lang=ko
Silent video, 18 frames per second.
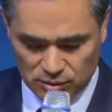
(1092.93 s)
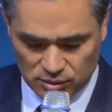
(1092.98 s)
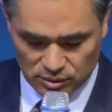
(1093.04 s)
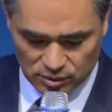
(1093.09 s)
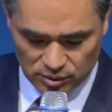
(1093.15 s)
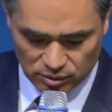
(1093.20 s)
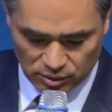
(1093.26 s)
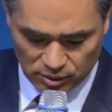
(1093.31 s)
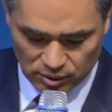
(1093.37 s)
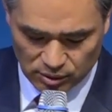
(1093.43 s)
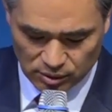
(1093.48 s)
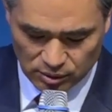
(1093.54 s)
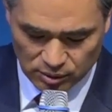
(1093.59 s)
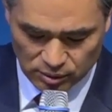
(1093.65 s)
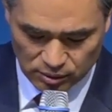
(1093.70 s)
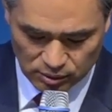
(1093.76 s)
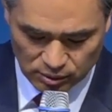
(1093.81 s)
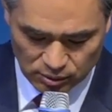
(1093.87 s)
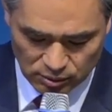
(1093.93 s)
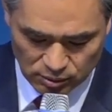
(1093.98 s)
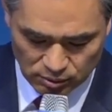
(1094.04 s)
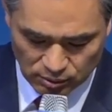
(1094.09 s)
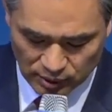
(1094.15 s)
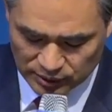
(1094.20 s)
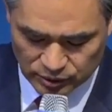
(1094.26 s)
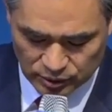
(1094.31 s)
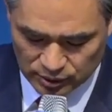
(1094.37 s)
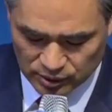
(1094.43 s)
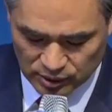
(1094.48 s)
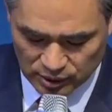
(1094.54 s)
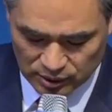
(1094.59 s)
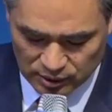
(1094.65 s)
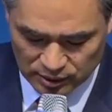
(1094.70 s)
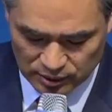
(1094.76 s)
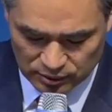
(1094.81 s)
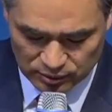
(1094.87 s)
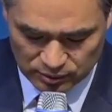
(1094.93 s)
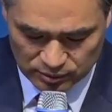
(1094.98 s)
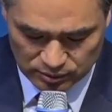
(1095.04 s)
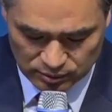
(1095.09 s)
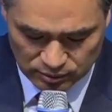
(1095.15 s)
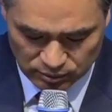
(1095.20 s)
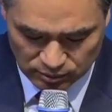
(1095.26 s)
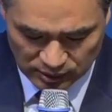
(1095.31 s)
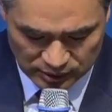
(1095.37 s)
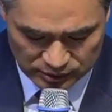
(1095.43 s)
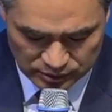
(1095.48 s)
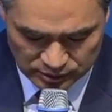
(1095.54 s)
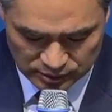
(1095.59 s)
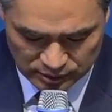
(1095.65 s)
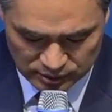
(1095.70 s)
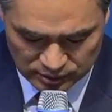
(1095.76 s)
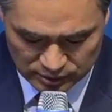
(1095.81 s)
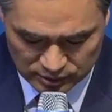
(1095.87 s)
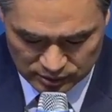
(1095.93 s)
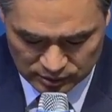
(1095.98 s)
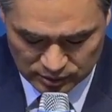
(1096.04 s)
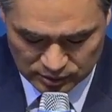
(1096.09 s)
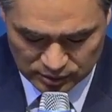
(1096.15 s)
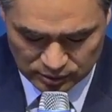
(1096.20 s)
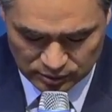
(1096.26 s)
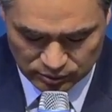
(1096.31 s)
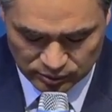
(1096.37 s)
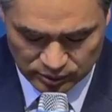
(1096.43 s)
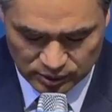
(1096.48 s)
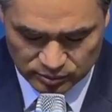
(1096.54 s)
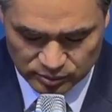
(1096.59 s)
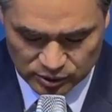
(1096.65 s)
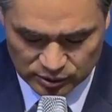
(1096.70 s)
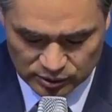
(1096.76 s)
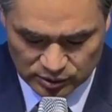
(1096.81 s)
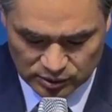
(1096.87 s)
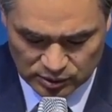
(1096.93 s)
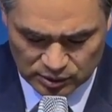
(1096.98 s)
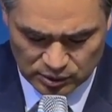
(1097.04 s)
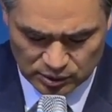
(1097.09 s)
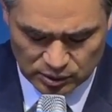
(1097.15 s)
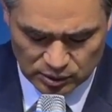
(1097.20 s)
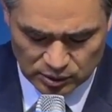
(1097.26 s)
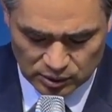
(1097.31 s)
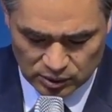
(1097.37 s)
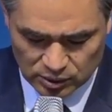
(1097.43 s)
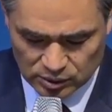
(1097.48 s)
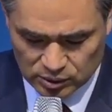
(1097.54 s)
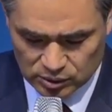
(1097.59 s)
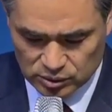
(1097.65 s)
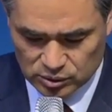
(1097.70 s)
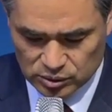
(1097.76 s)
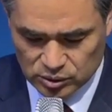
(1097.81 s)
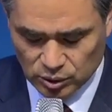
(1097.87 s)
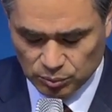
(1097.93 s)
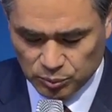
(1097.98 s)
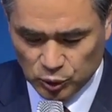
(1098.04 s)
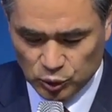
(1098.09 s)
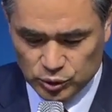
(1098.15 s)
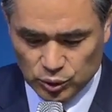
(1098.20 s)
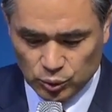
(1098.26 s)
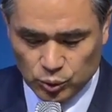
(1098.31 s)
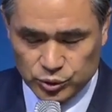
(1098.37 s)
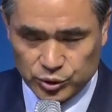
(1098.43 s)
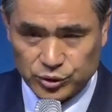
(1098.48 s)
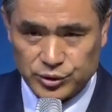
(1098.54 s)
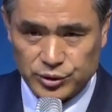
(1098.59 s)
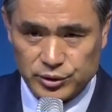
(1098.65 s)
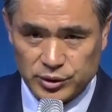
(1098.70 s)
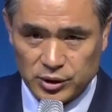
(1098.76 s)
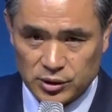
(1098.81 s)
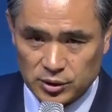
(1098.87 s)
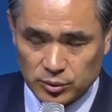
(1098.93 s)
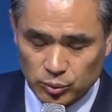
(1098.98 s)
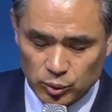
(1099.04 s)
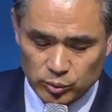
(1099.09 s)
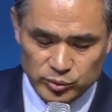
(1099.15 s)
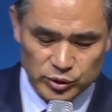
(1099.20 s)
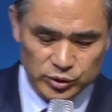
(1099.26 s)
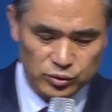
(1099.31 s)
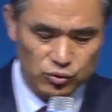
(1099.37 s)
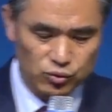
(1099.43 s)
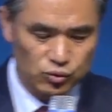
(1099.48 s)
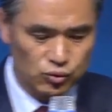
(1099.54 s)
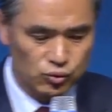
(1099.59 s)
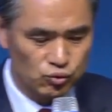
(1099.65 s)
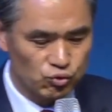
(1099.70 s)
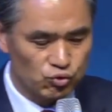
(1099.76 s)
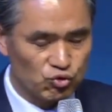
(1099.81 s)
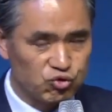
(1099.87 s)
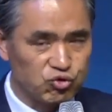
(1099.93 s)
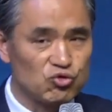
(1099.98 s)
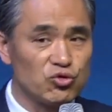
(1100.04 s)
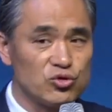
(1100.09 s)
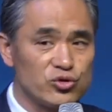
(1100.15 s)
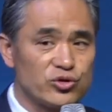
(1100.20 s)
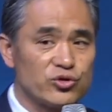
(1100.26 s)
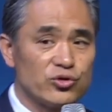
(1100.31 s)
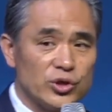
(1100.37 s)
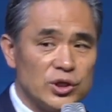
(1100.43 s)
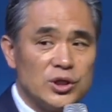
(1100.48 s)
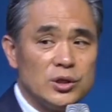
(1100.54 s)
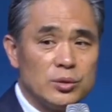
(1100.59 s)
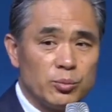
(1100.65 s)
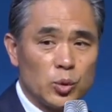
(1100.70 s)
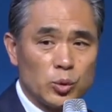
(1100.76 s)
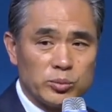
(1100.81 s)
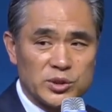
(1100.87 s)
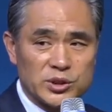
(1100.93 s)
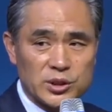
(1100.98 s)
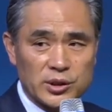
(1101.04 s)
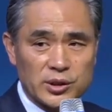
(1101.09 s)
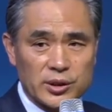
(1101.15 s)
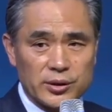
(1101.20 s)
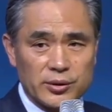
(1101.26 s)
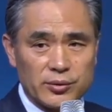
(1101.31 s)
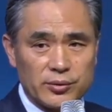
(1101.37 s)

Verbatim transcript: 와, 완전히 달라요. 완전히. 왜냐면 첫 번째 오셨을 때 그 몸은 죽을 수 있는 몸이잖아요.